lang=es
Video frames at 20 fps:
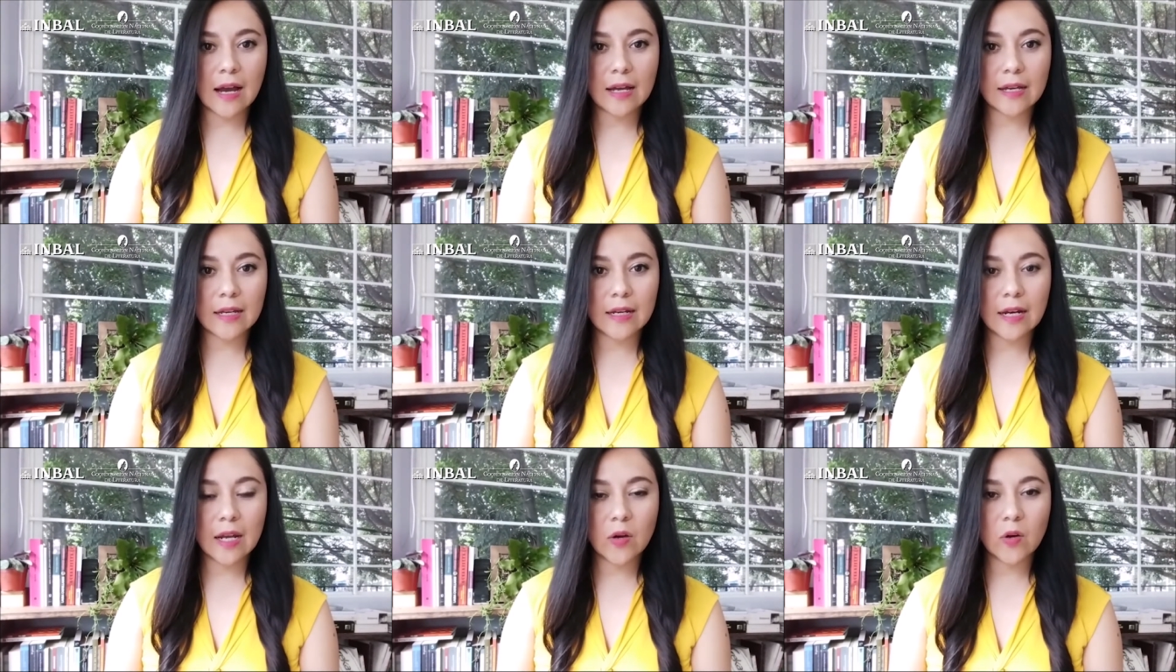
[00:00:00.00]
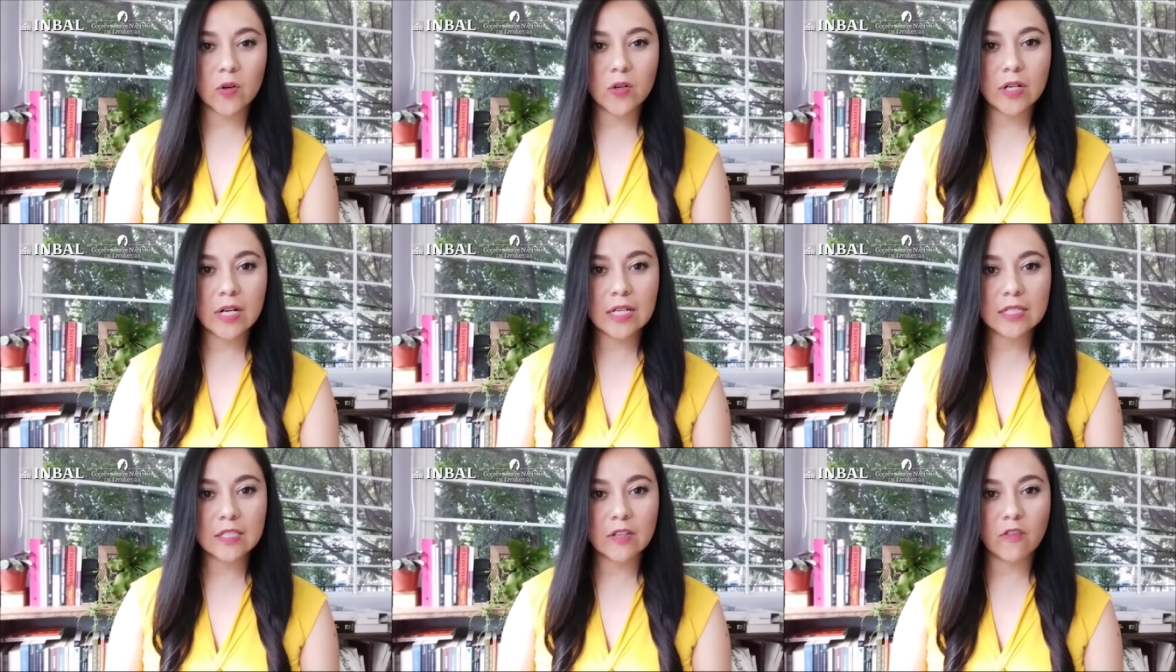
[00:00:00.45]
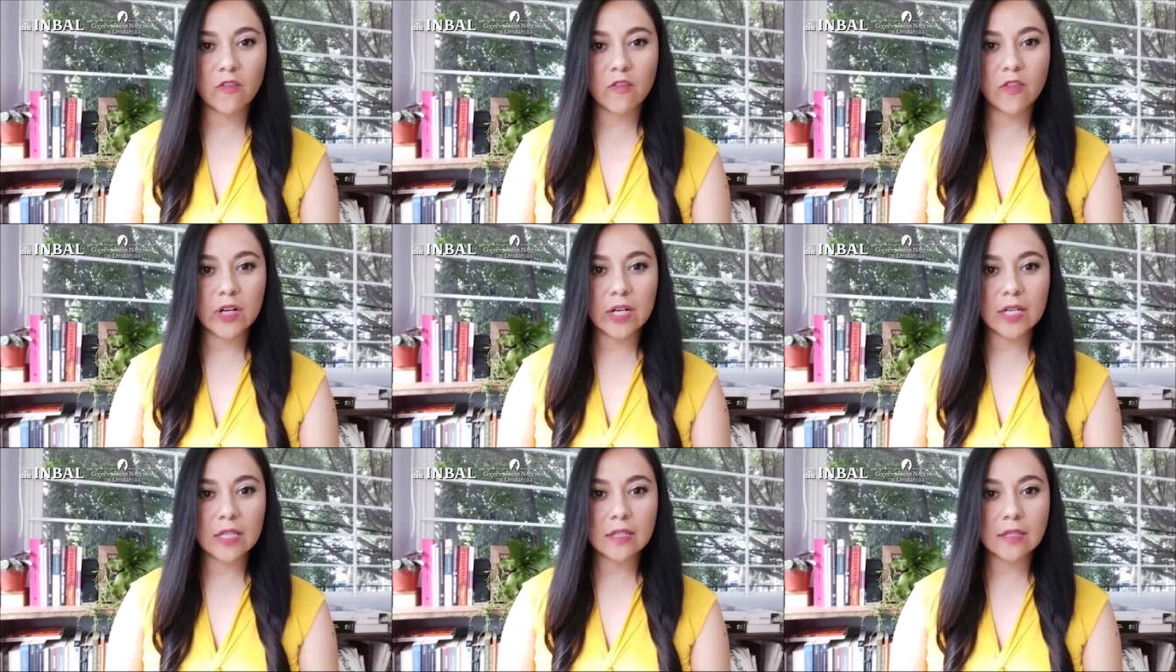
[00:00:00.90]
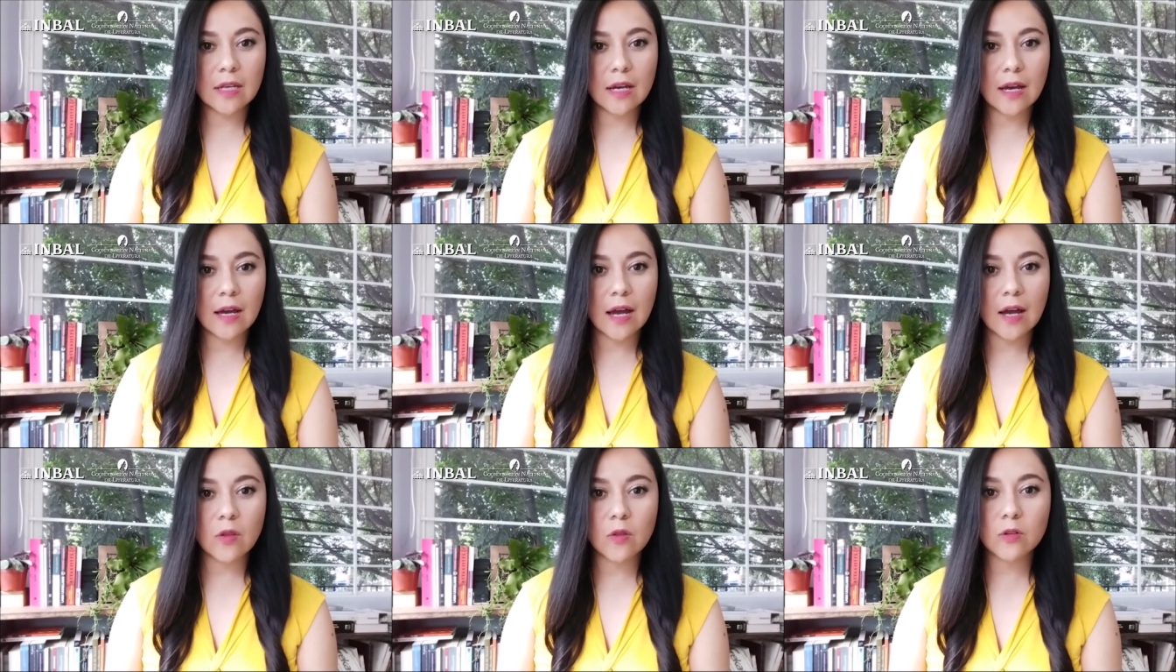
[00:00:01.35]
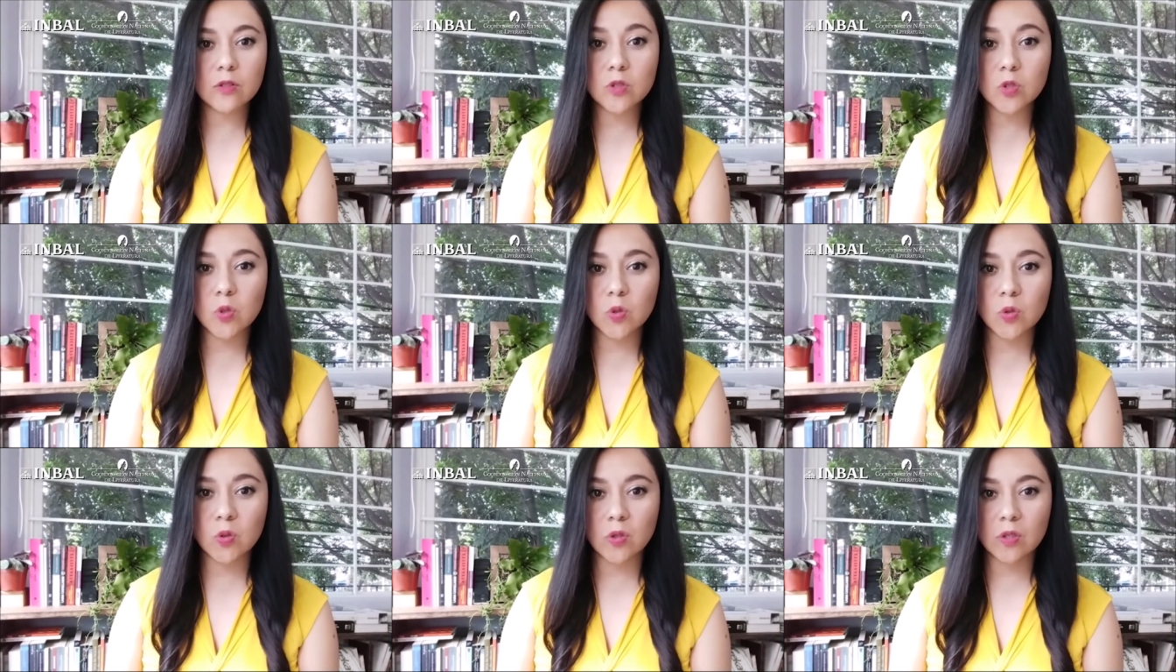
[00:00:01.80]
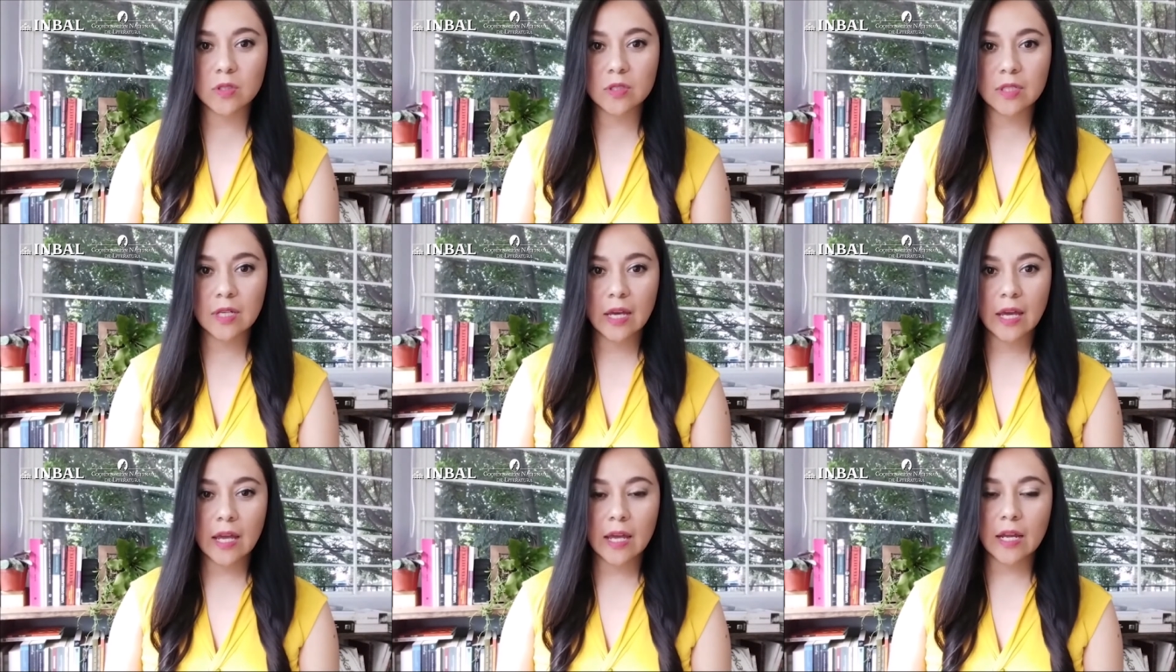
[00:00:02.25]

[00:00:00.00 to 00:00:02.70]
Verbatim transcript: a que Leona se enfrenta a dos yugos,